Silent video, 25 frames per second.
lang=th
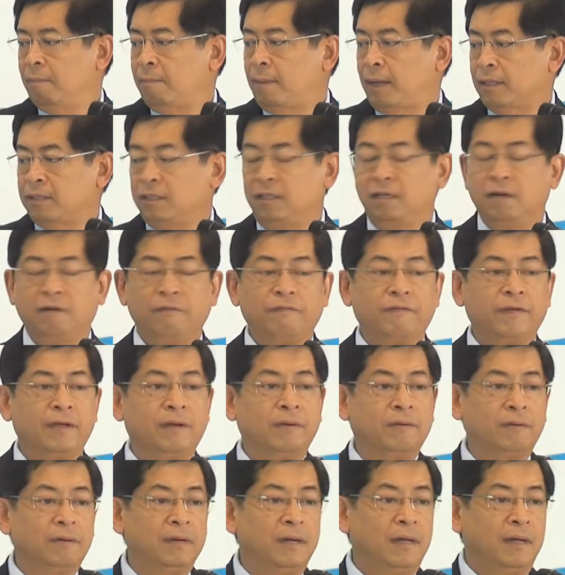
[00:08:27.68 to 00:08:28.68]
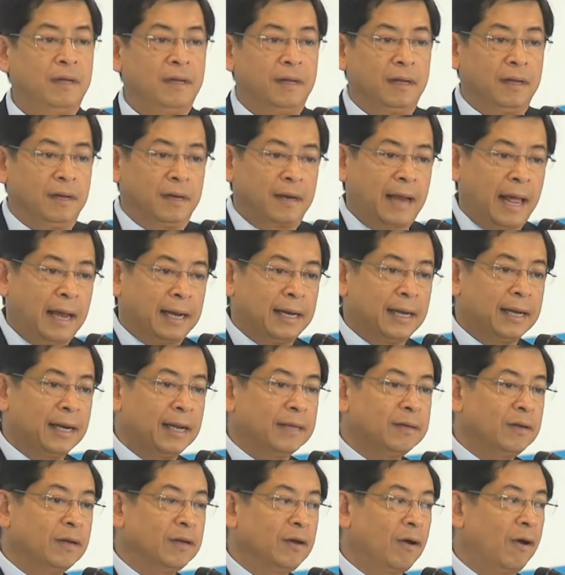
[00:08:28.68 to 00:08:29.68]
Marginal Fuel แหล่ง
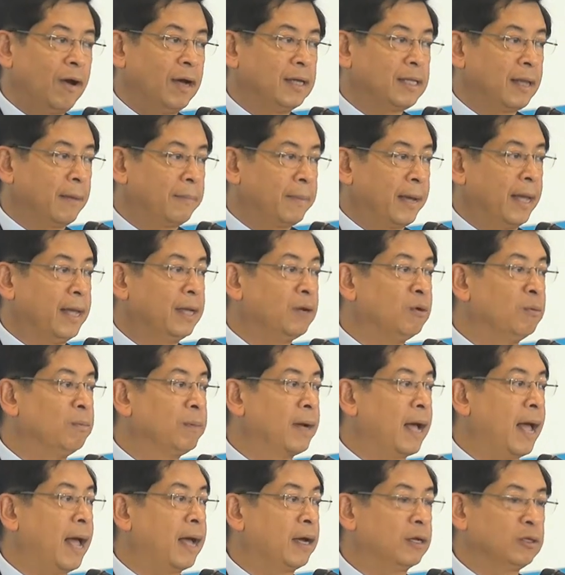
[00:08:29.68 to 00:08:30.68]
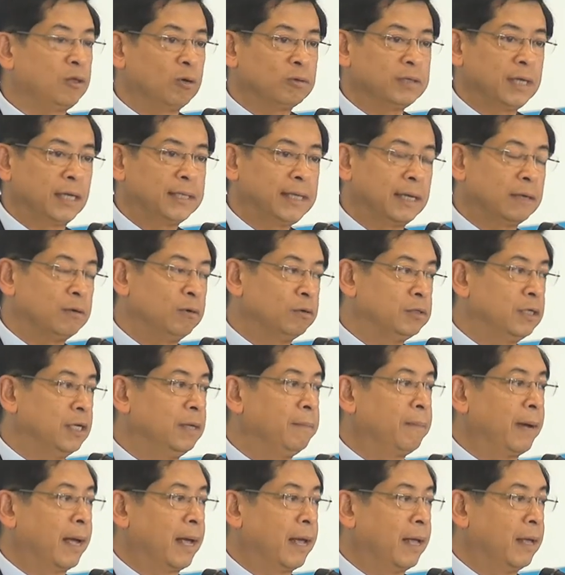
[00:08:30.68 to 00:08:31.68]
เล็กๆ น้อยๆทำไงให้คุ้มค่าก็ต้องใช้เทคโนโล
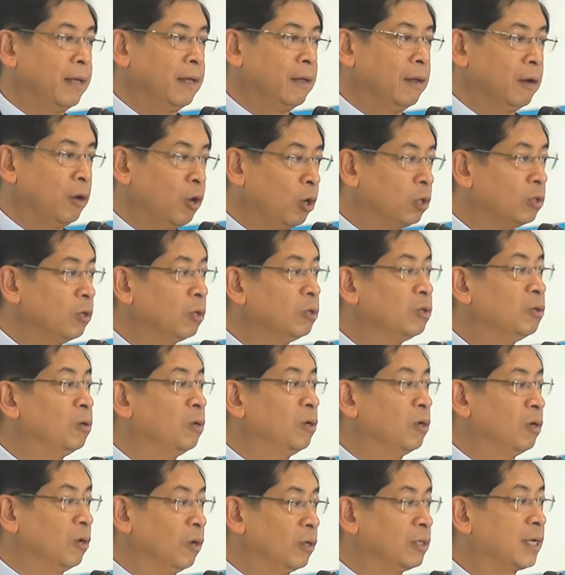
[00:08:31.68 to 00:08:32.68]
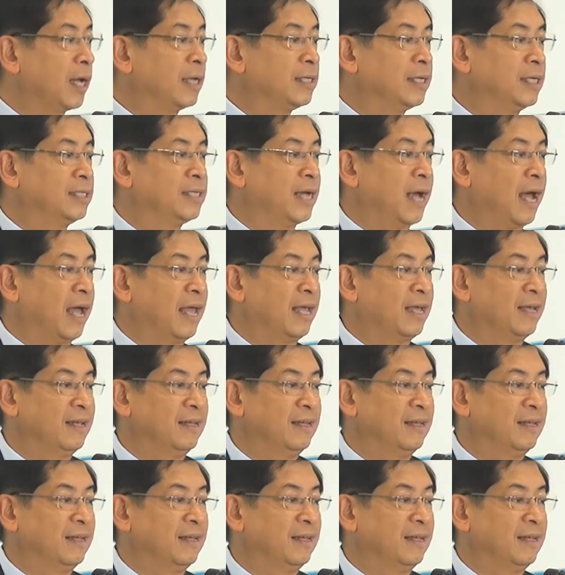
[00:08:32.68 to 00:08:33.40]
ยีมาลดต้นทุนลดค่าใช้จ่าย